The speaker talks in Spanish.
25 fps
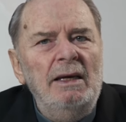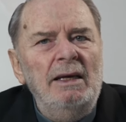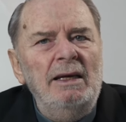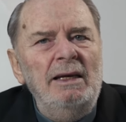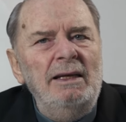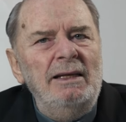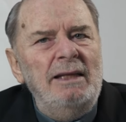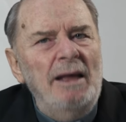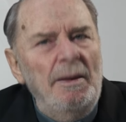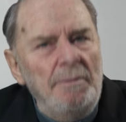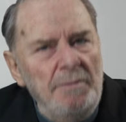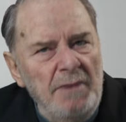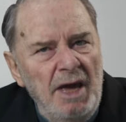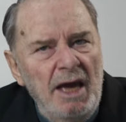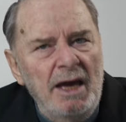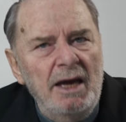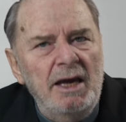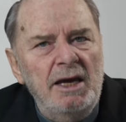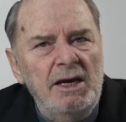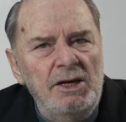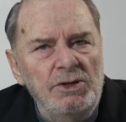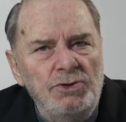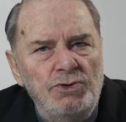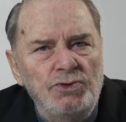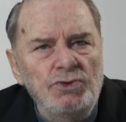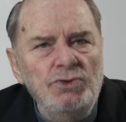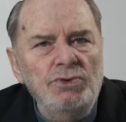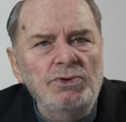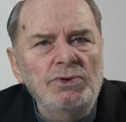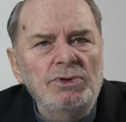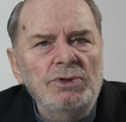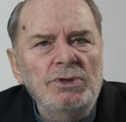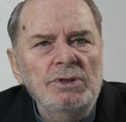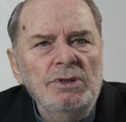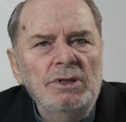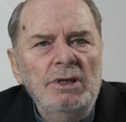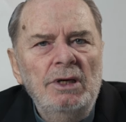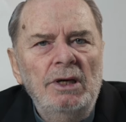Y también Jesús
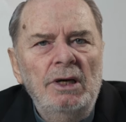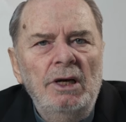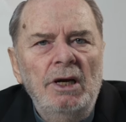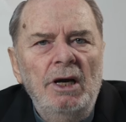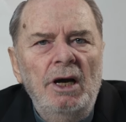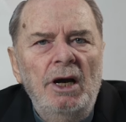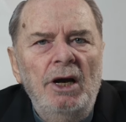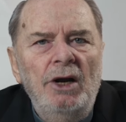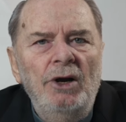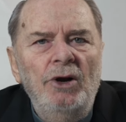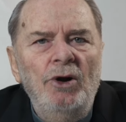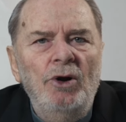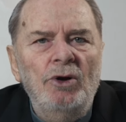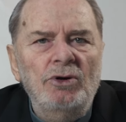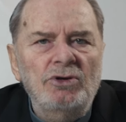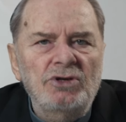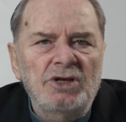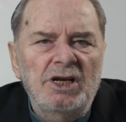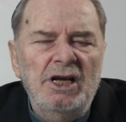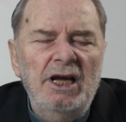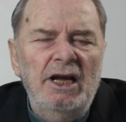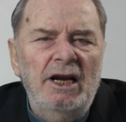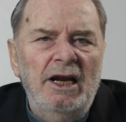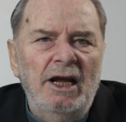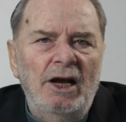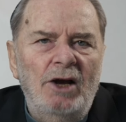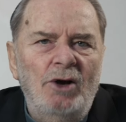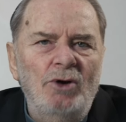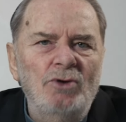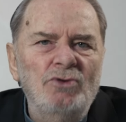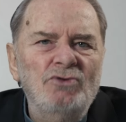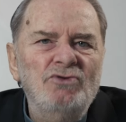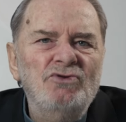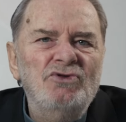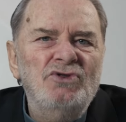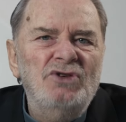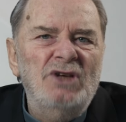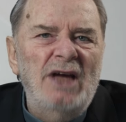nos quiere
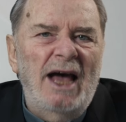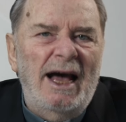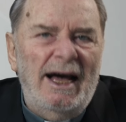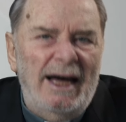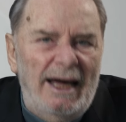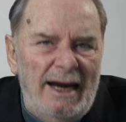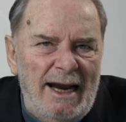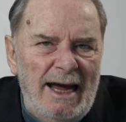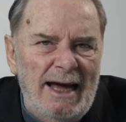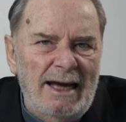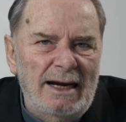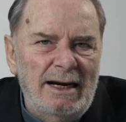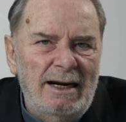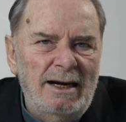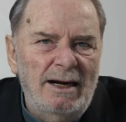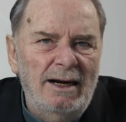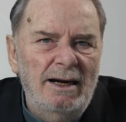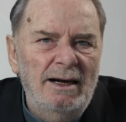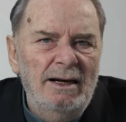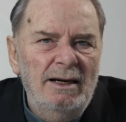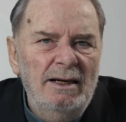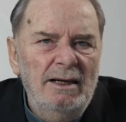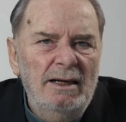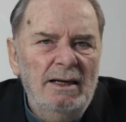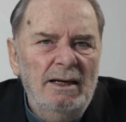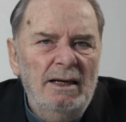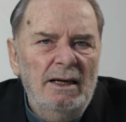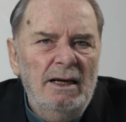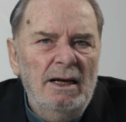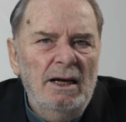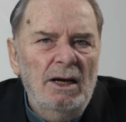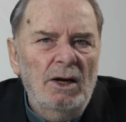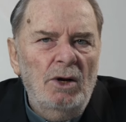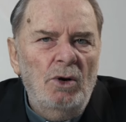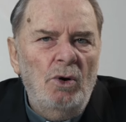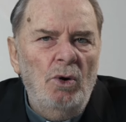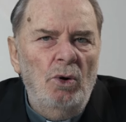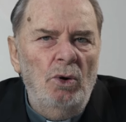consagrar
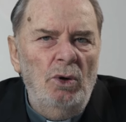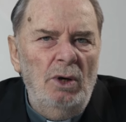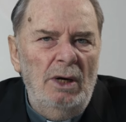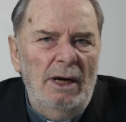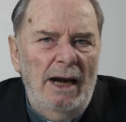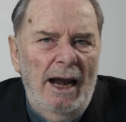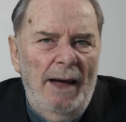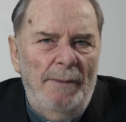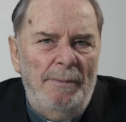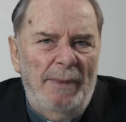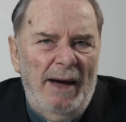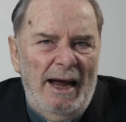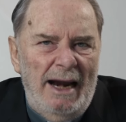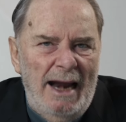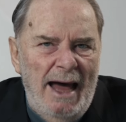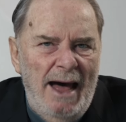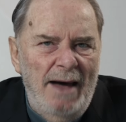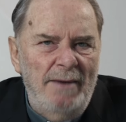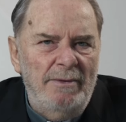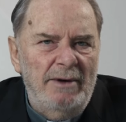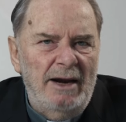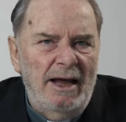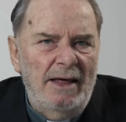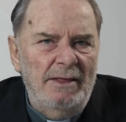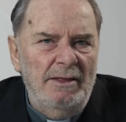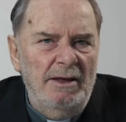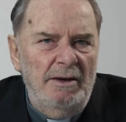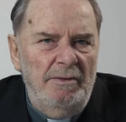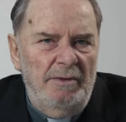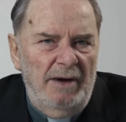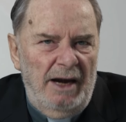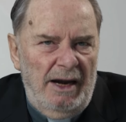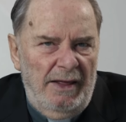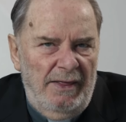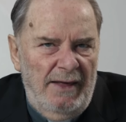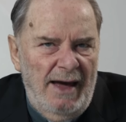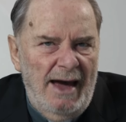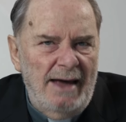con la palabra de
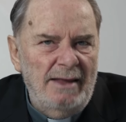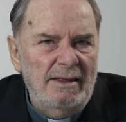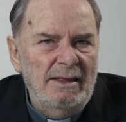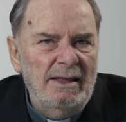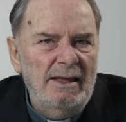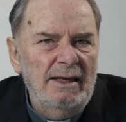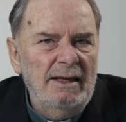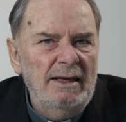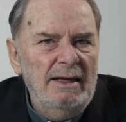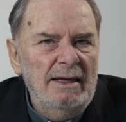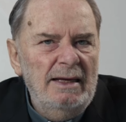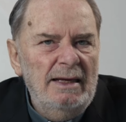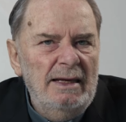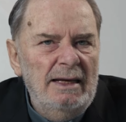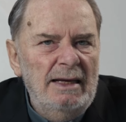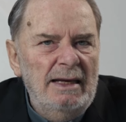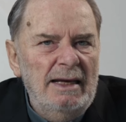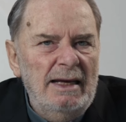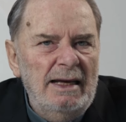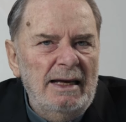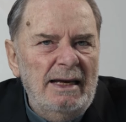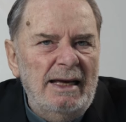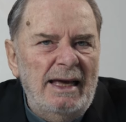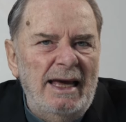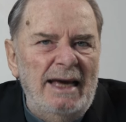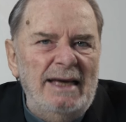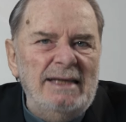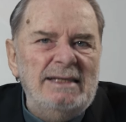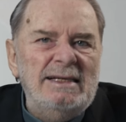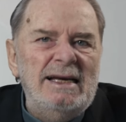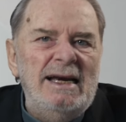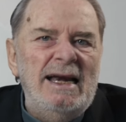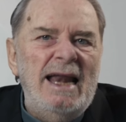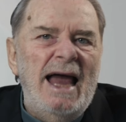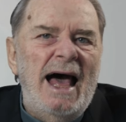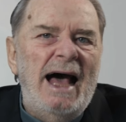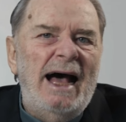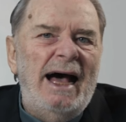verdad, que es
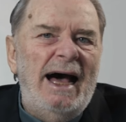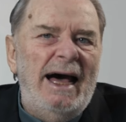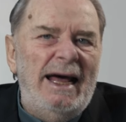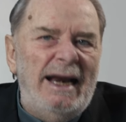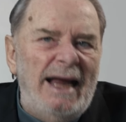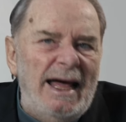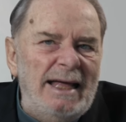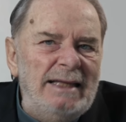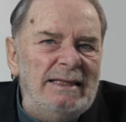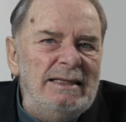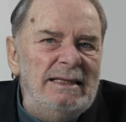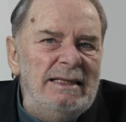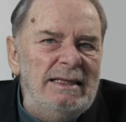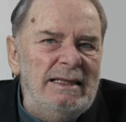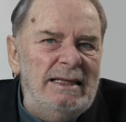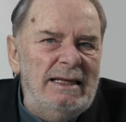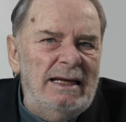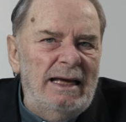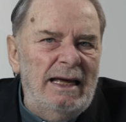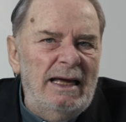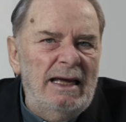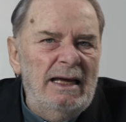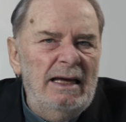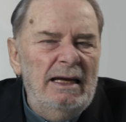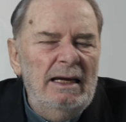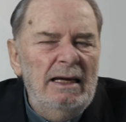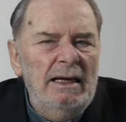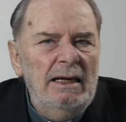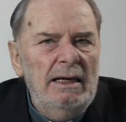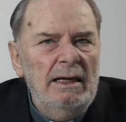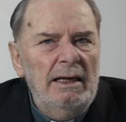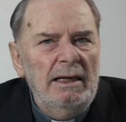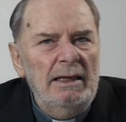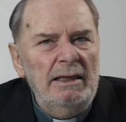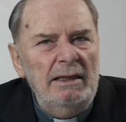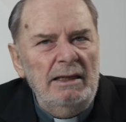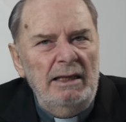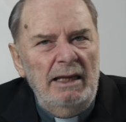la garante
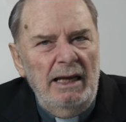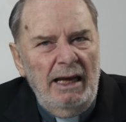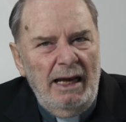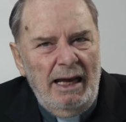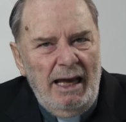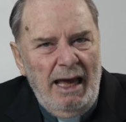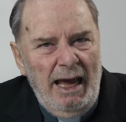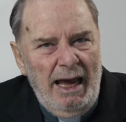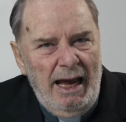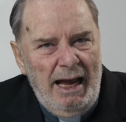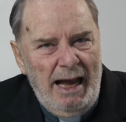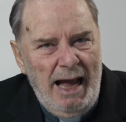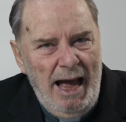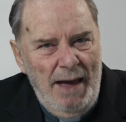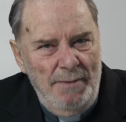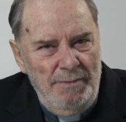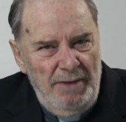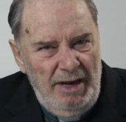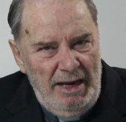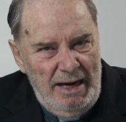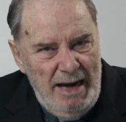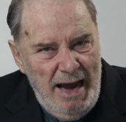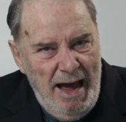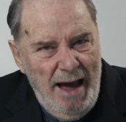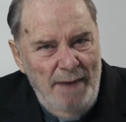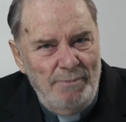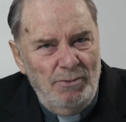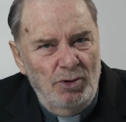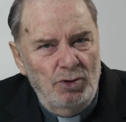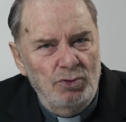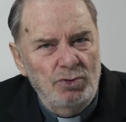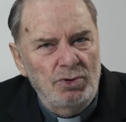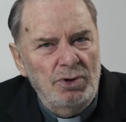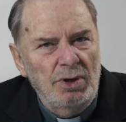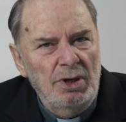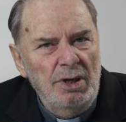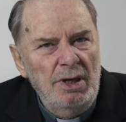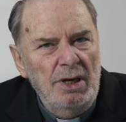de que
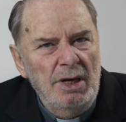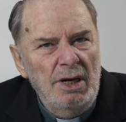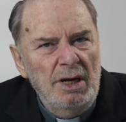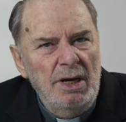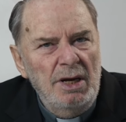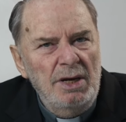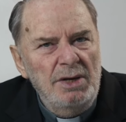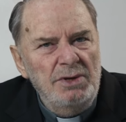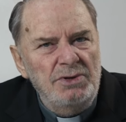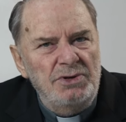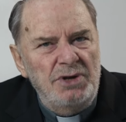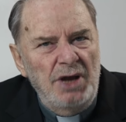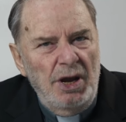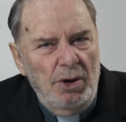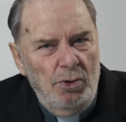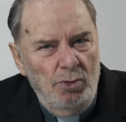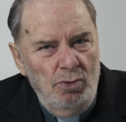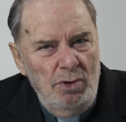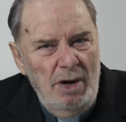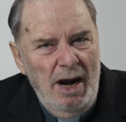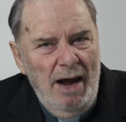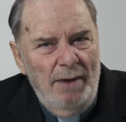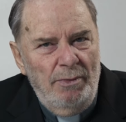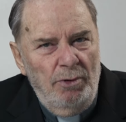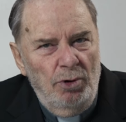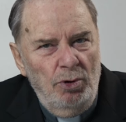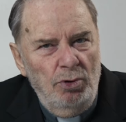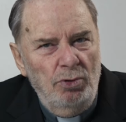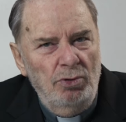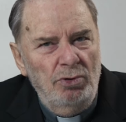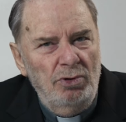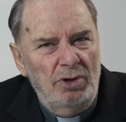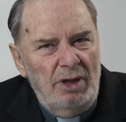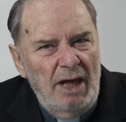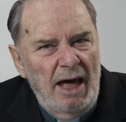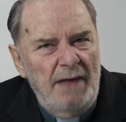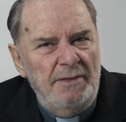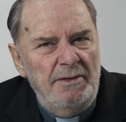caminamos según la
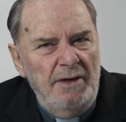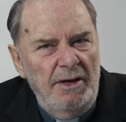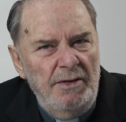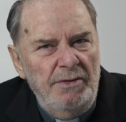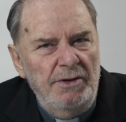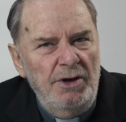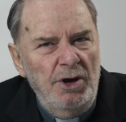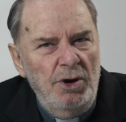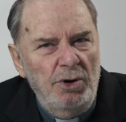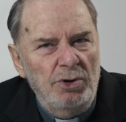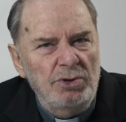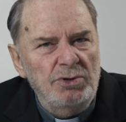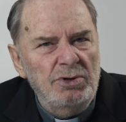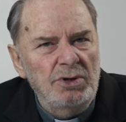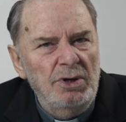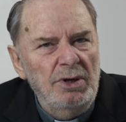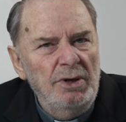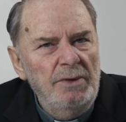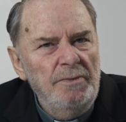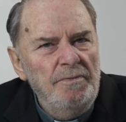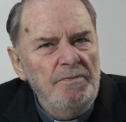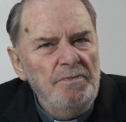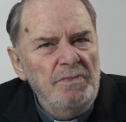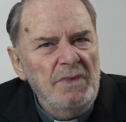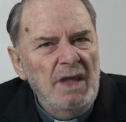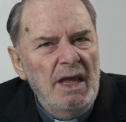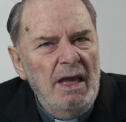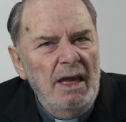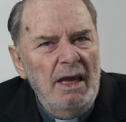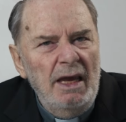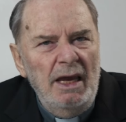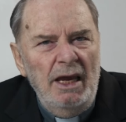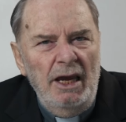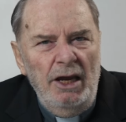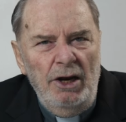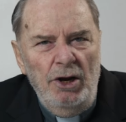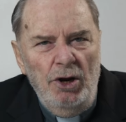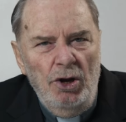voluntad de Dios
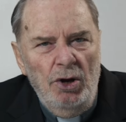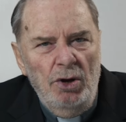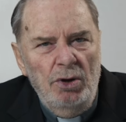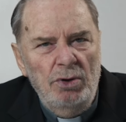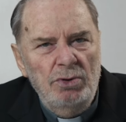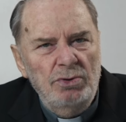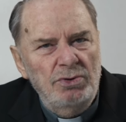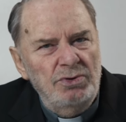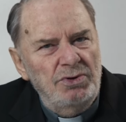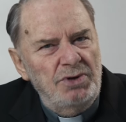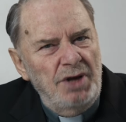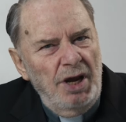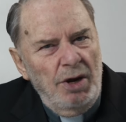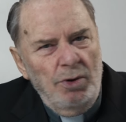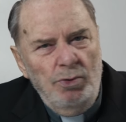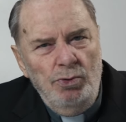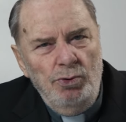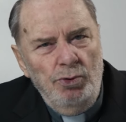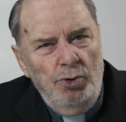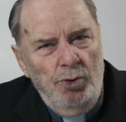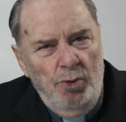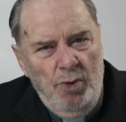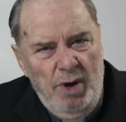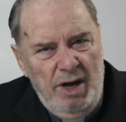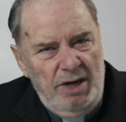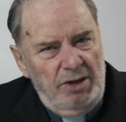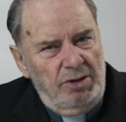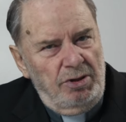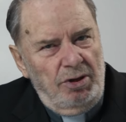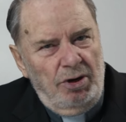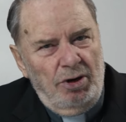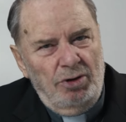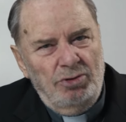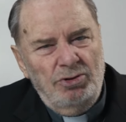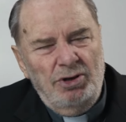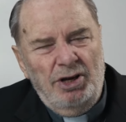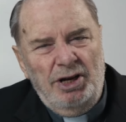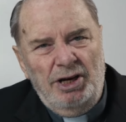y no según
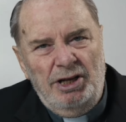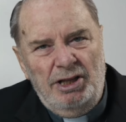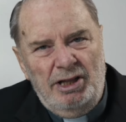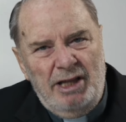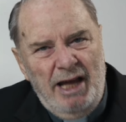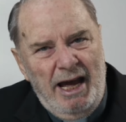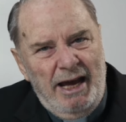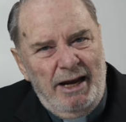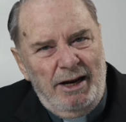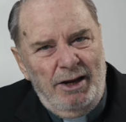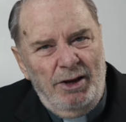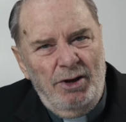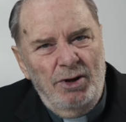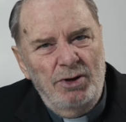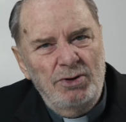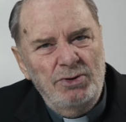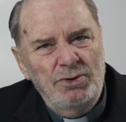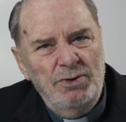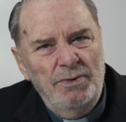nuestros criterios.